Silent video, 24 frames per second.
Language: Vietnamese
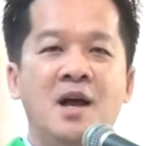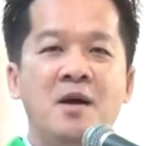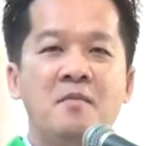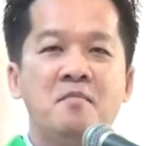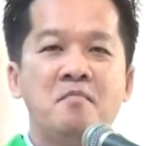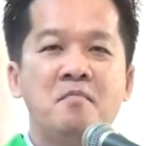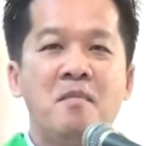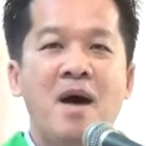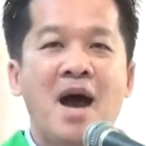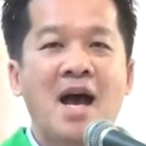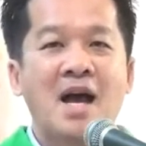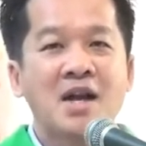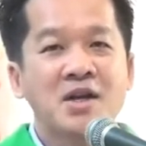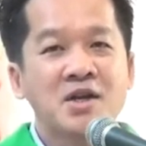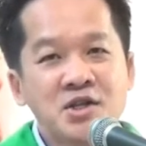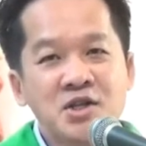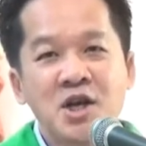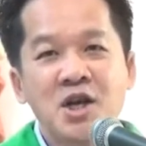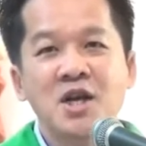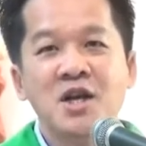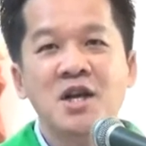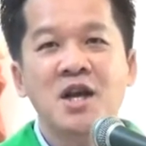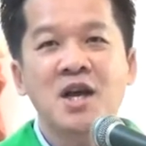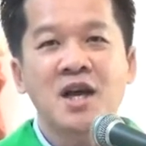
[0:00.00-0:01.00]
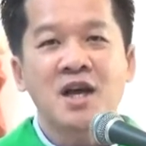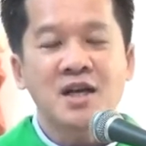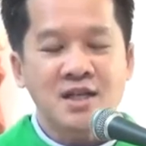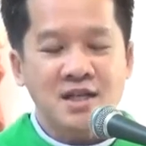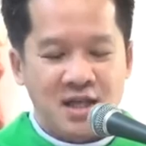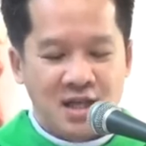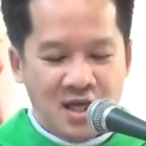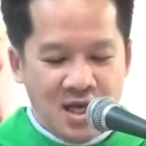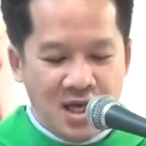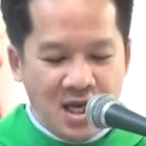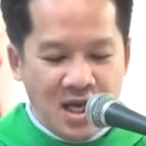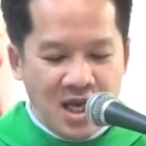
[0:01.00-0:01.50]
mà trên hết
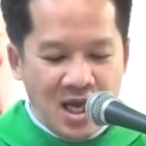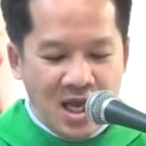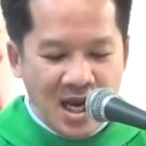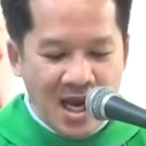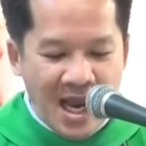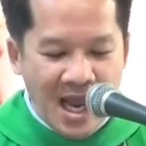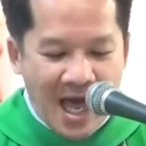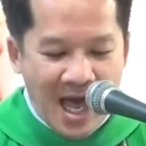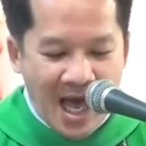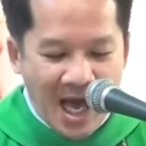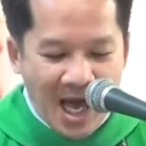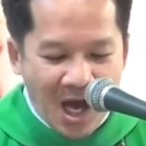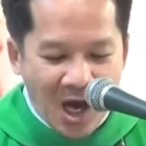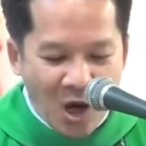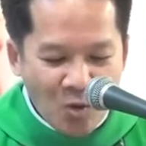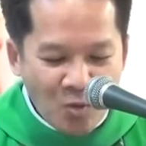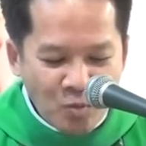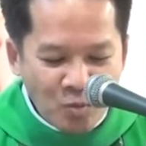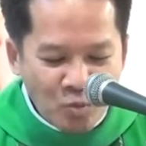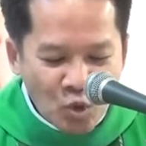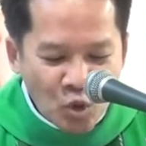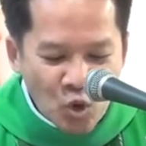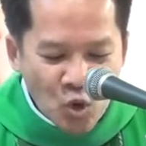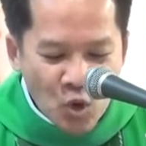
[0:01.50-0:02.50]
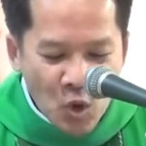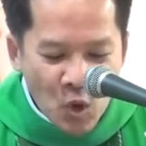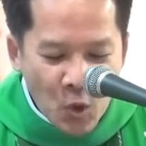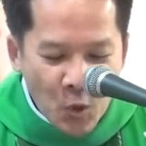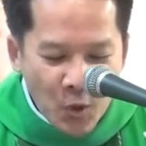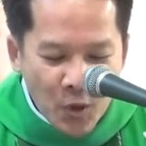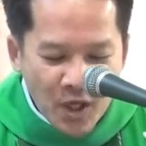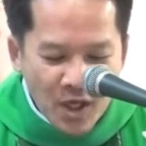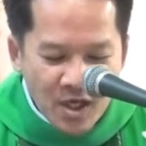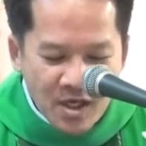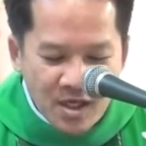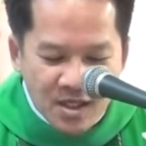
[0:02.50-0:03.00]
là ông muốn
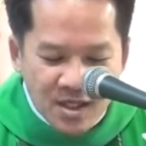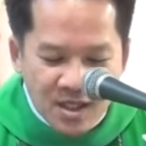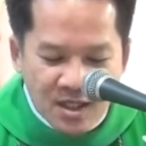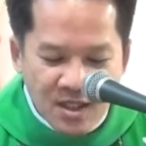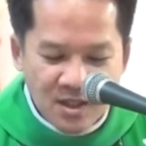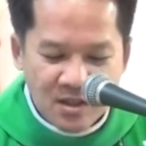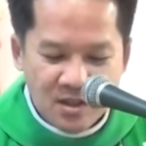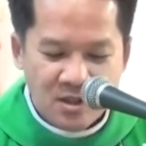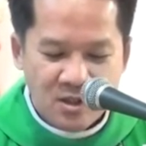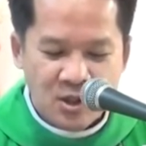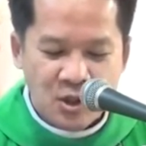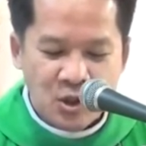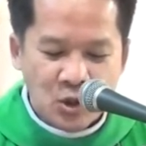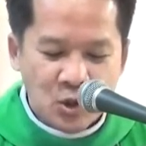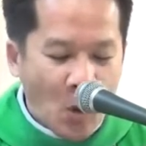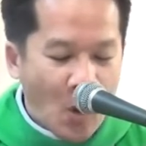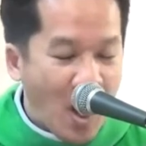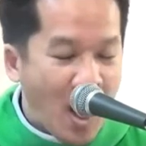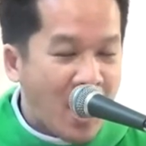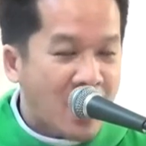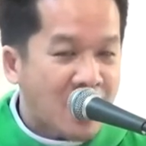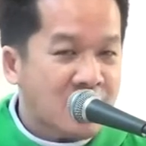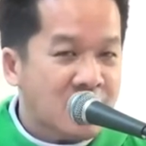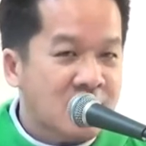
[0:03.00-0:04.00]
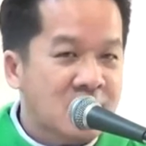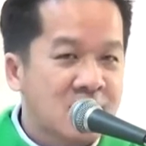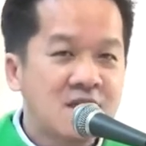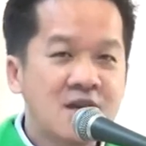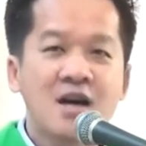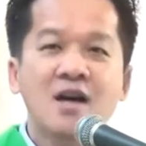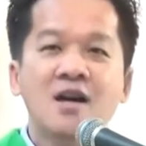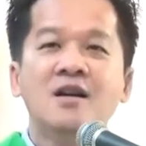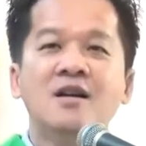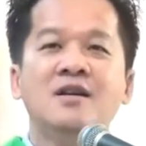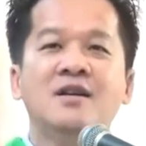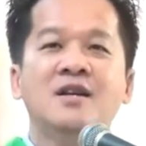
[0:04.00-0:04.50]
khuyến khích toàn
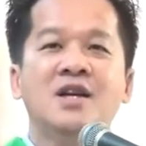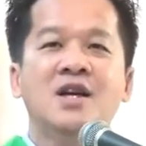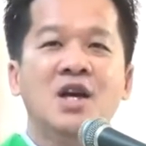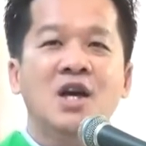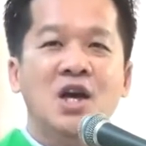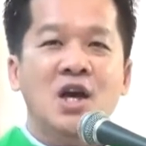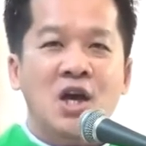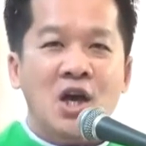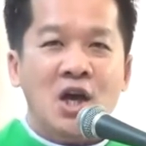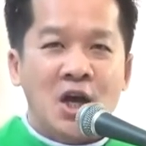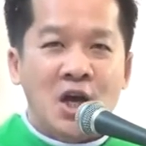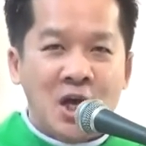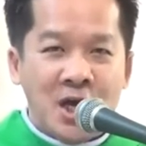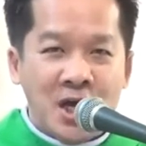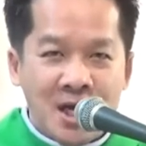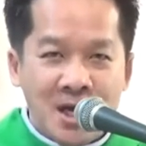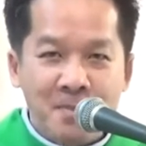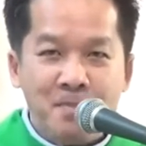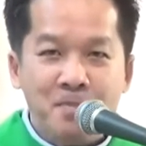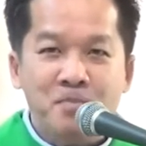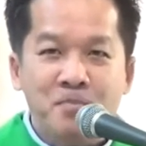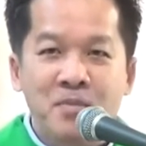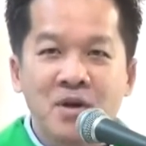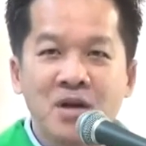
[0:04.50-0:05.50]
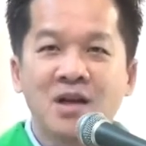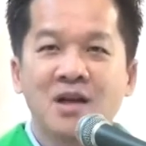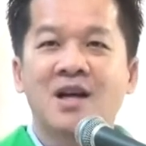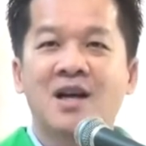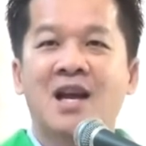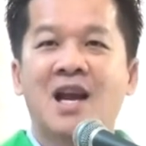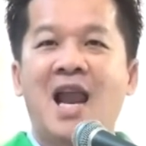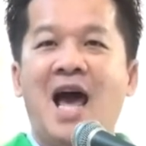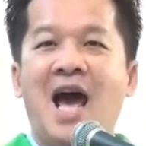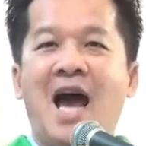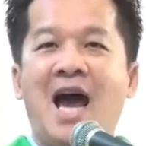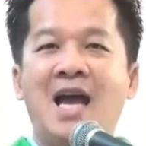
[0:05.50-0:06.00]
dân hiệp lực
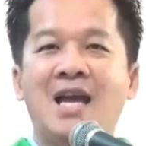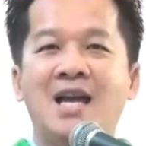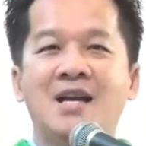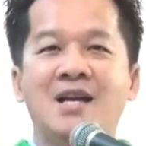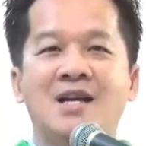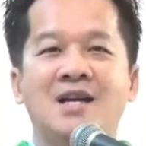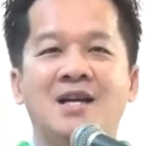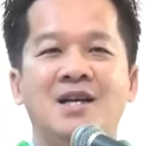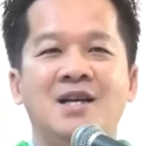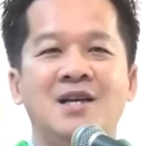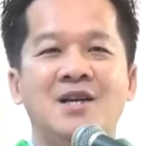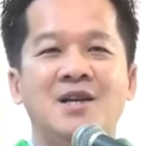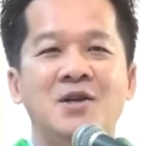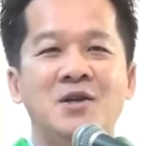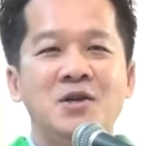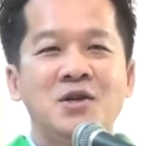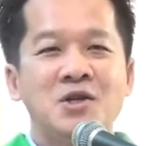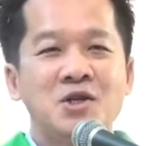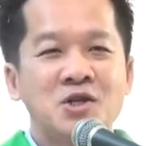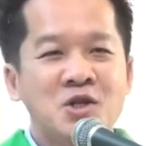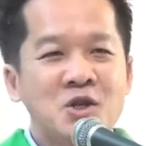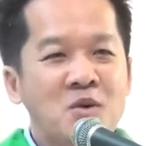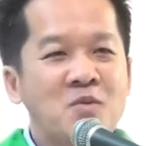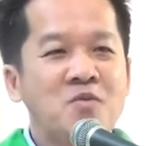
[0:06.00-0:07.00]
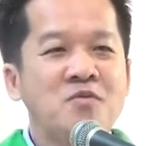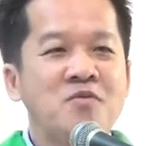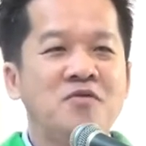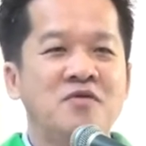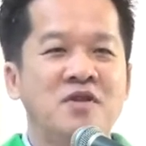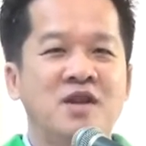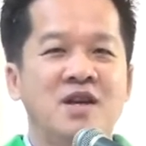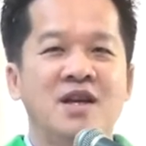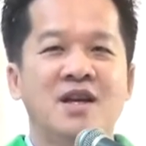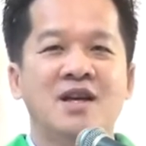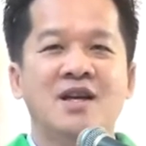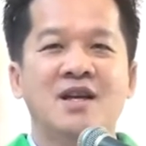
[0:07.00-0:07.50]
lại trong
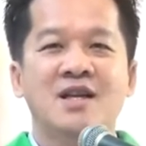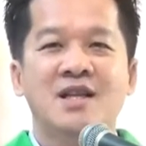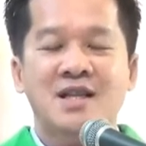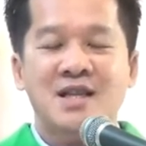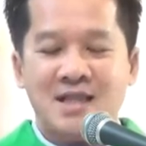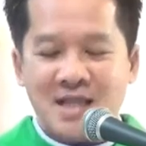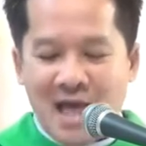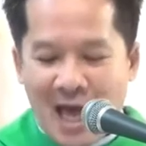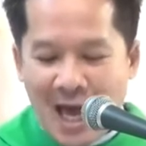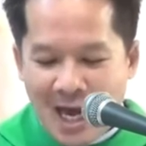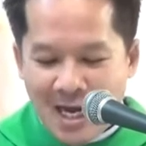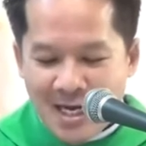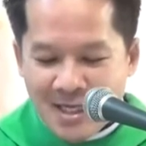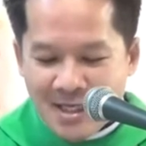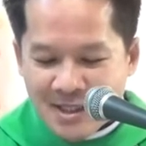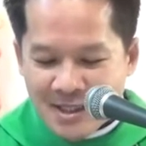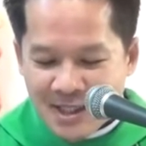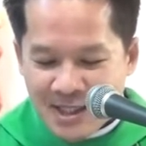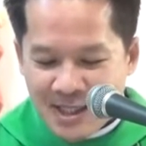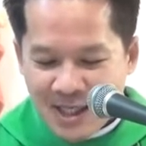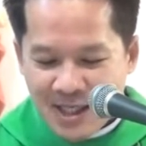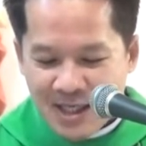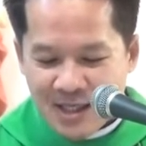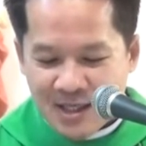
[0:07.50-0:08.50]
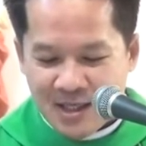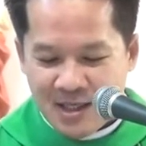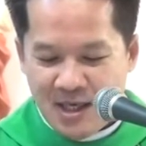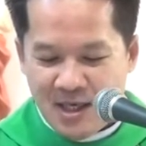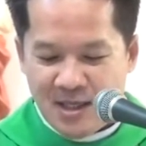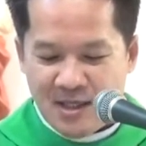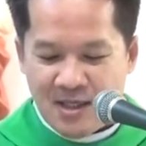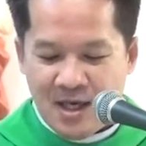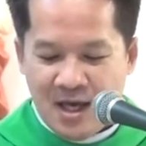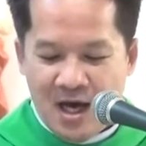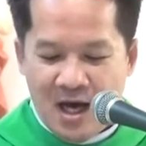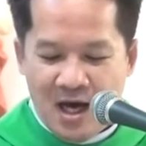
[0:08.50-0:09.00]
việc tái thiết đền
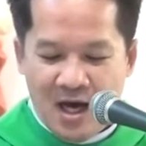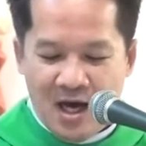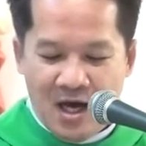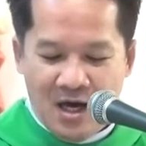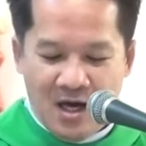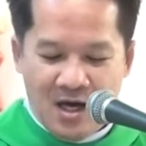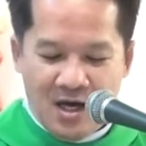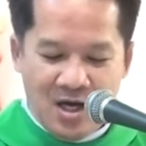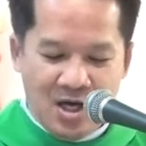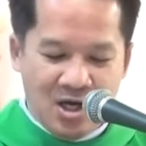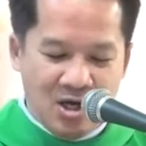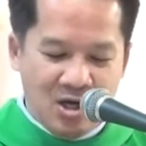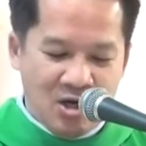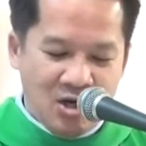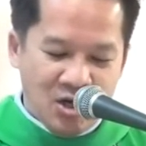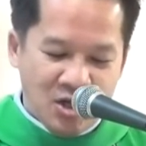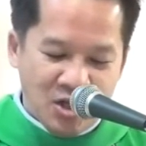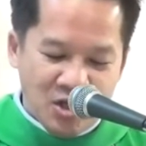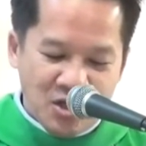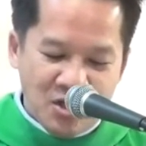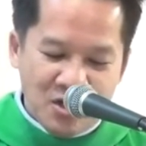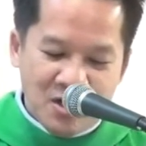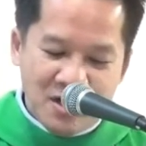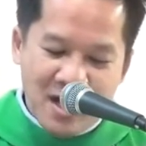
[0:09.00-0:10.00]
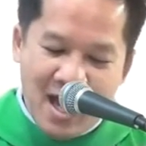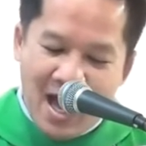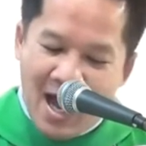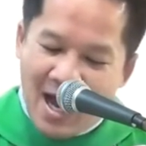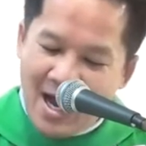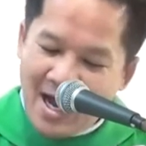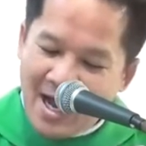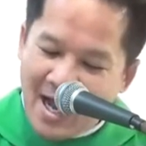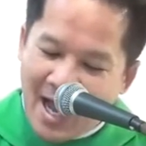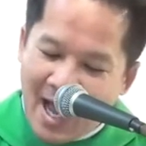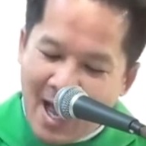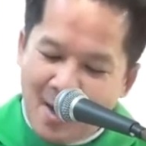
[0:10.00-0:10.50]
thờ như đã
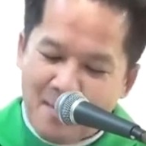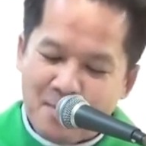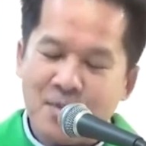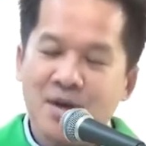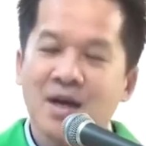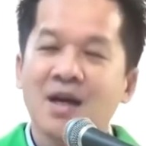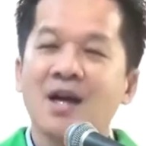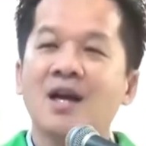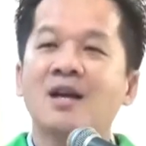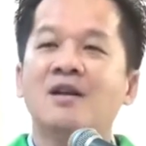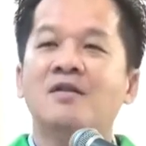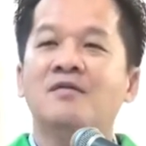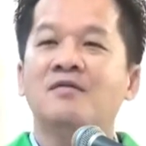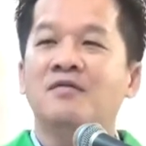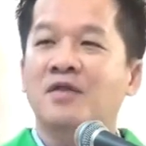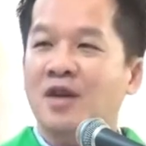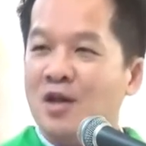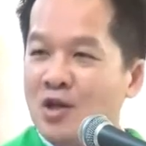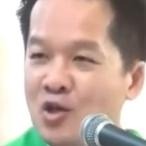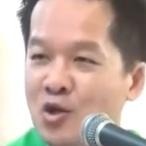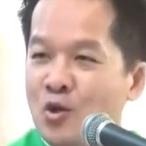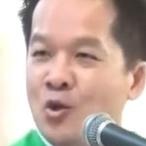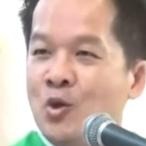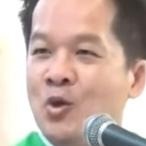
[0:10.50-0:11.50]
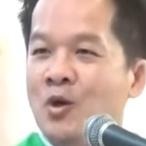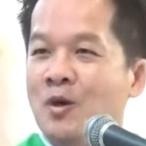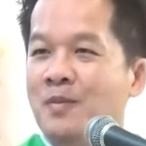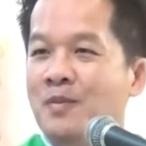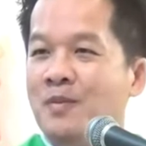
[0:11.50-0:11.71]
cam kết với Chúa.